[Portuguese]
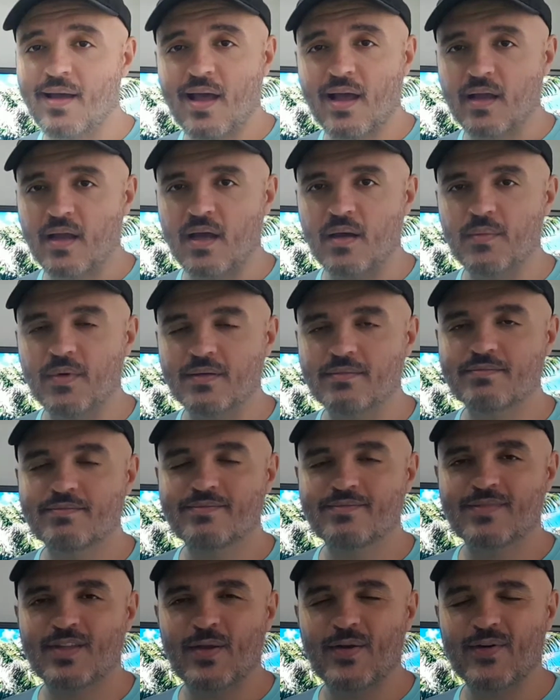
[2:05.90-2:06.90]
acaba,
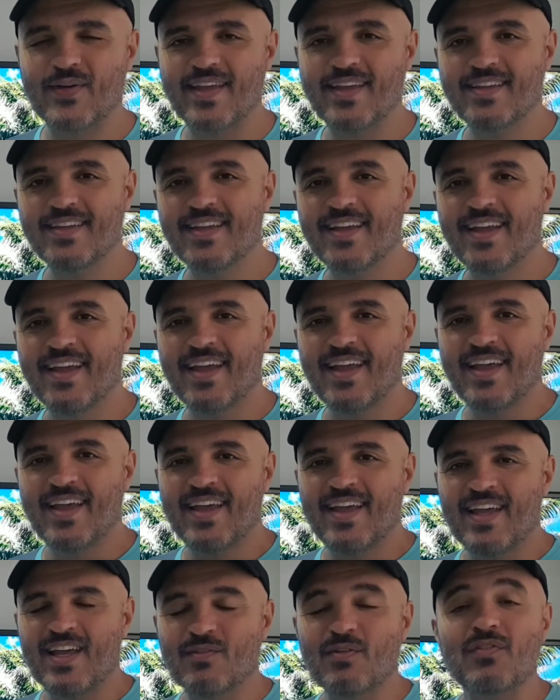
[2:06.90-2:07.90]
ok?
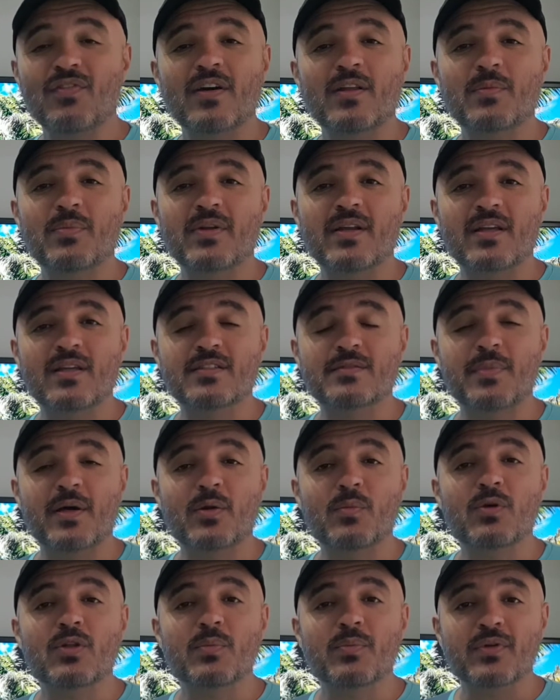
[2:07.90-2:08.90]
Eu vou ficando por aqui, espero
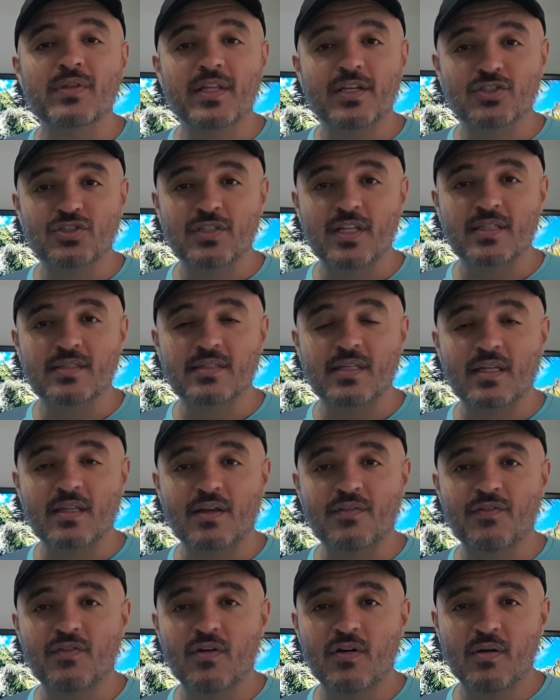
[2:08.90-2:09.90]
muito poder ajudar de certa
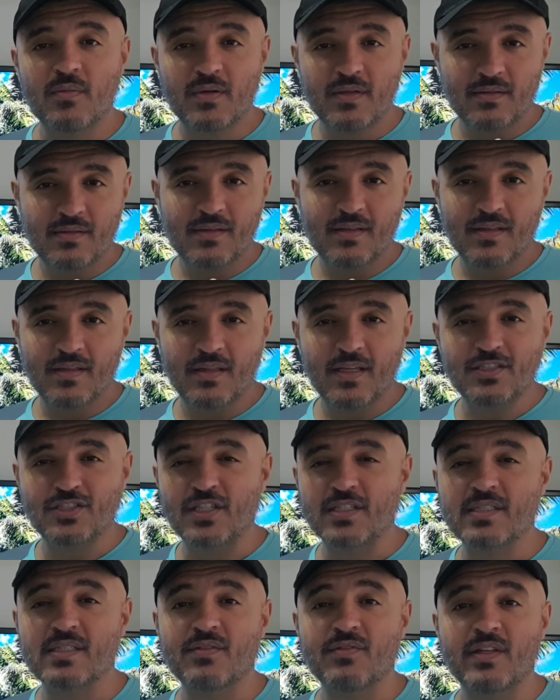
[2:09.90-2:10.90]
forma. E a
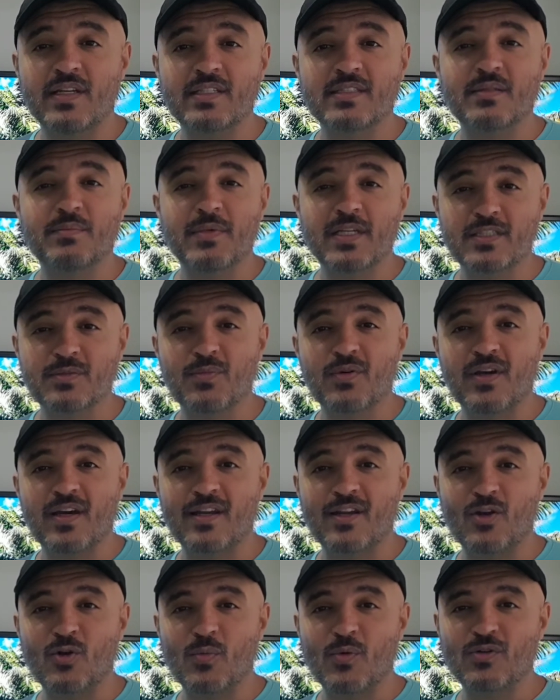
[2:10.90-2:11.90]
gente se vê nesse mesmo
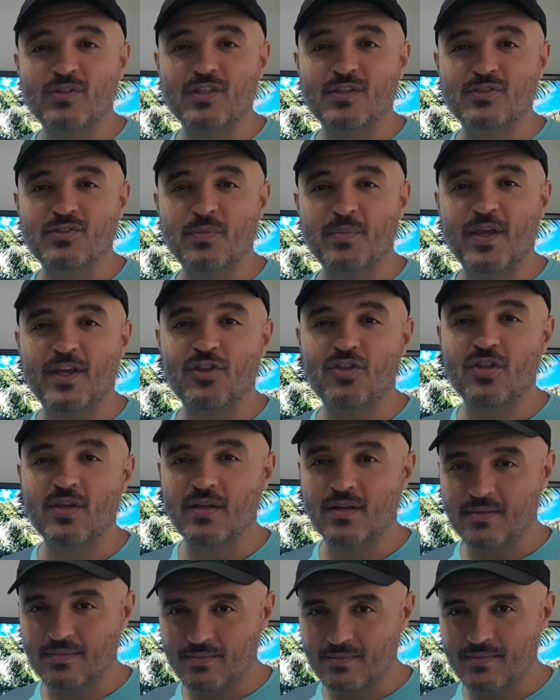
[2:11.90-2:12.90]
canal numa outra super dica.
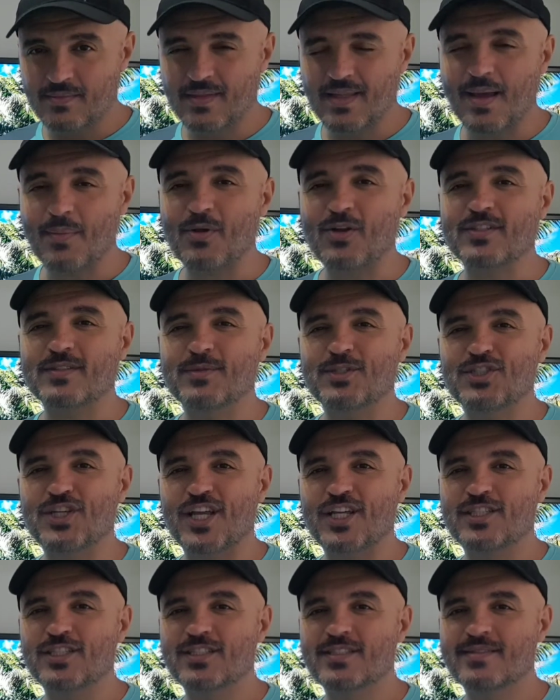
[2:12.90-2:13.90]
Até a próxima,
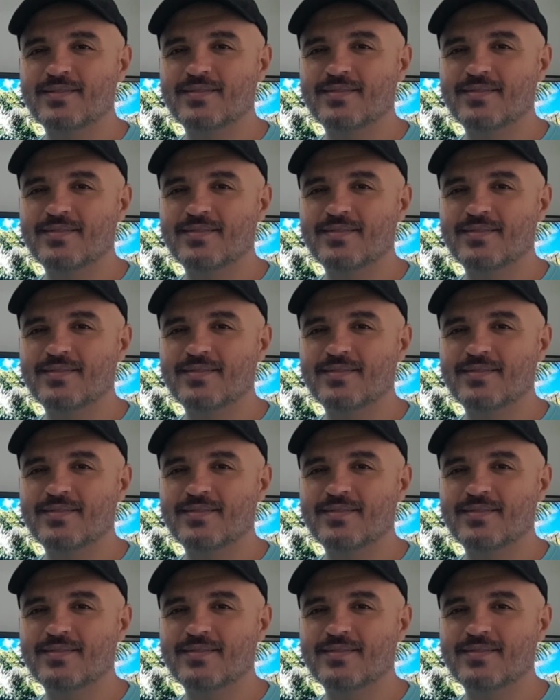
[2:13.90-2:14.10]
gente.